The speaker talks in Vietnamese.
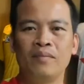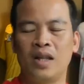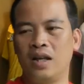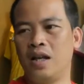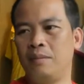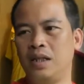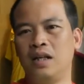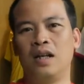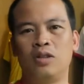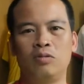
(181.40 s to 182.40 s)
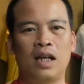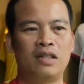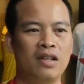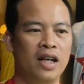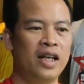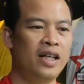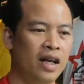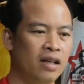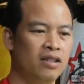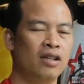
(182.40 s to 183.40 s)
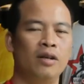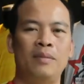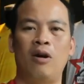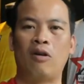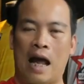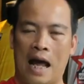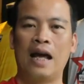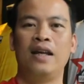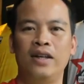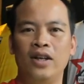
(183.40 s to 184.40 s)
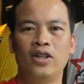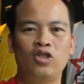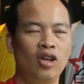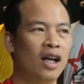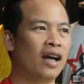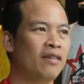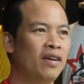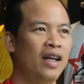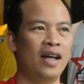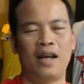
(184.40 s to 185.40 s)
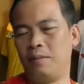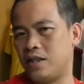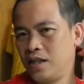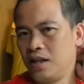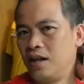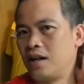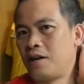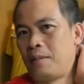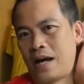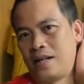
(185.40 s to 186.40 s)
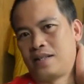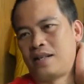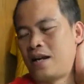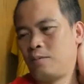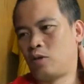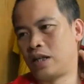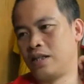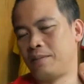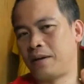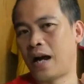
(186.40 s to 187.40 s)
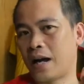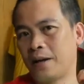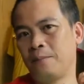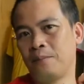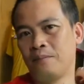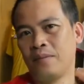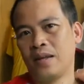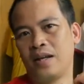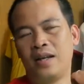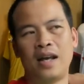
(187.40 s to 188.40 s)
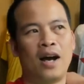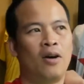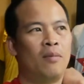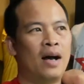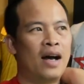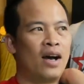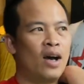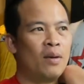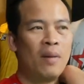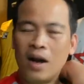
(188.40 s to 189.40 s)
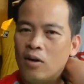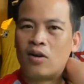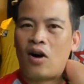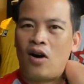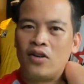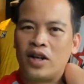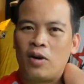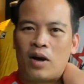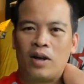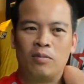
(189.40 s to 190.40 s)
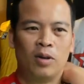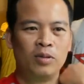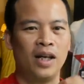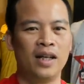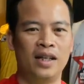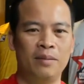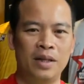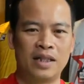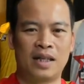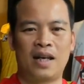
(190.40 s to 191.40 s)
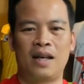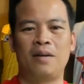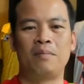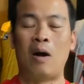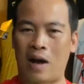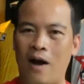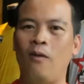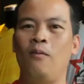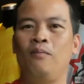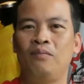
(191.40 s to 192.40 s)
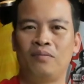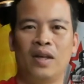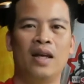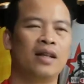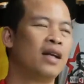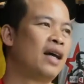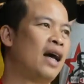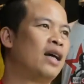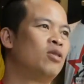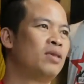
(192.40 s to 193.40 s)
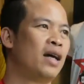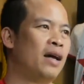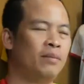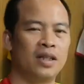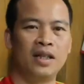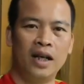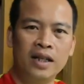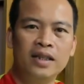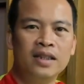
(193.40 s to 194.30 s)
thì đến bây giờ chúng ta chưa ghi nhận được trường hợp nào cả cho nên là cái vấn đề này mình xin nợ các bạn sang một cái dịp khác khi nào mà bắt đầu có những cái hoạt động đầu tiên thì mình sẽ báo cáo để tất cả chúng ta nắm được tình hình